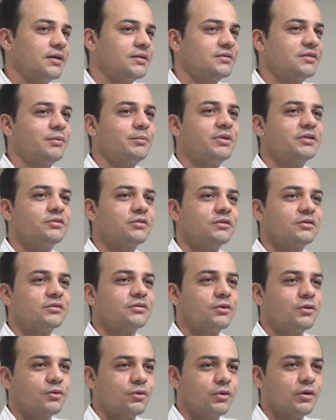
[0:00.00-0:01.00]
Para o
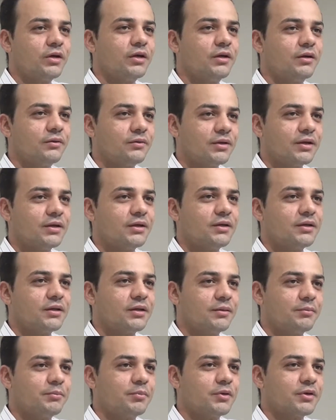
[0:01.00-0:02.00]
economista James
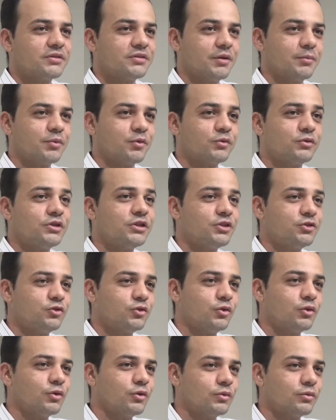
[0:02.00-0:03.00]
Brito, dois
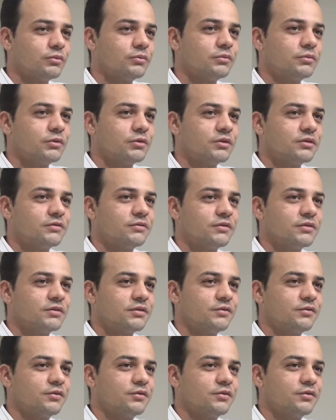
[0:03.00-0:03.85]
fatores influenciaram